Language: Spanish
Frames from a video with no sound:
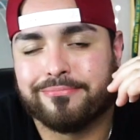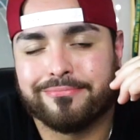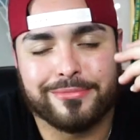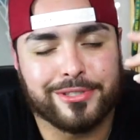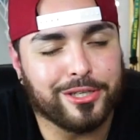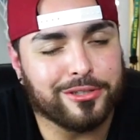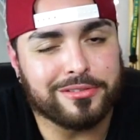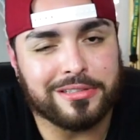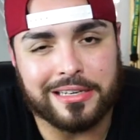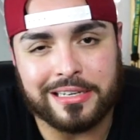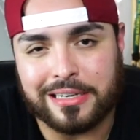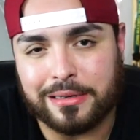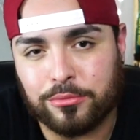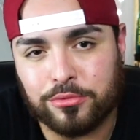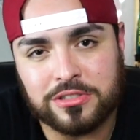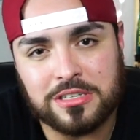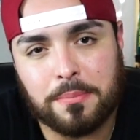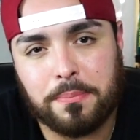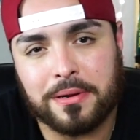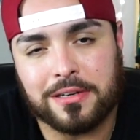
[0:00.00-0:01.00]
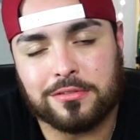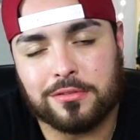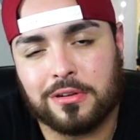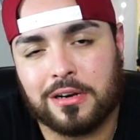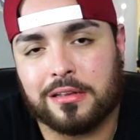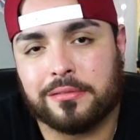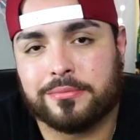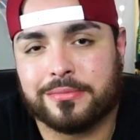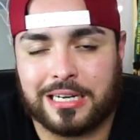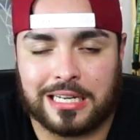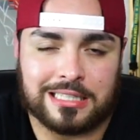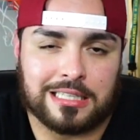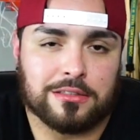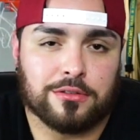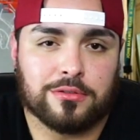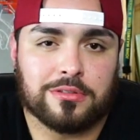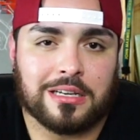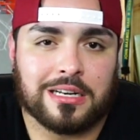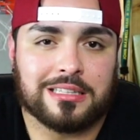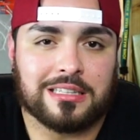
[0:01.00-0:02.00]
Yo sé que muchas personas tratan
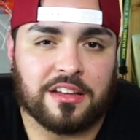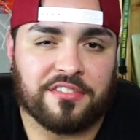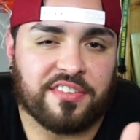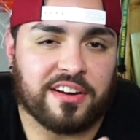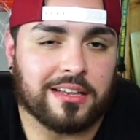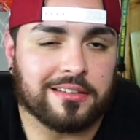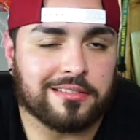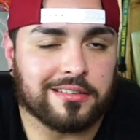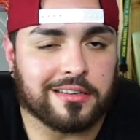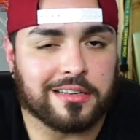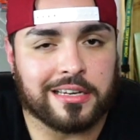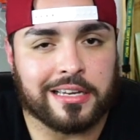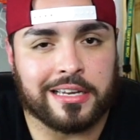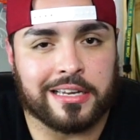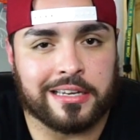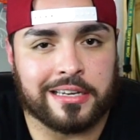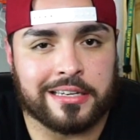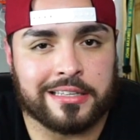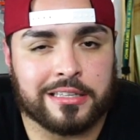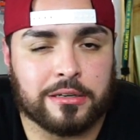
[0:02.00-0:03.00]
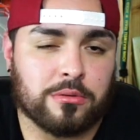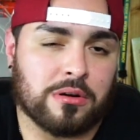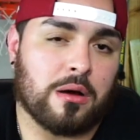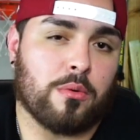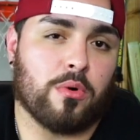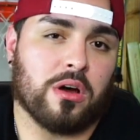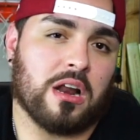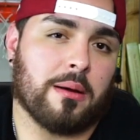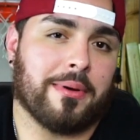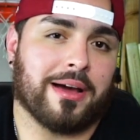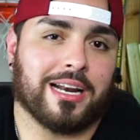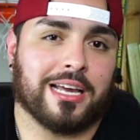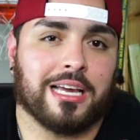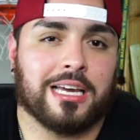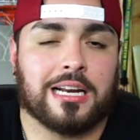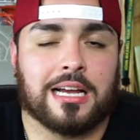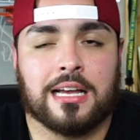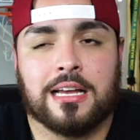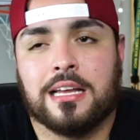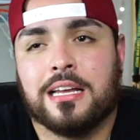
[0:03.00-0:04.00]
de usar esta frase eh, de una buena
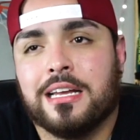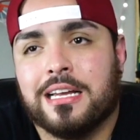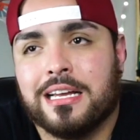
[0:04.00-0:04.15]
manera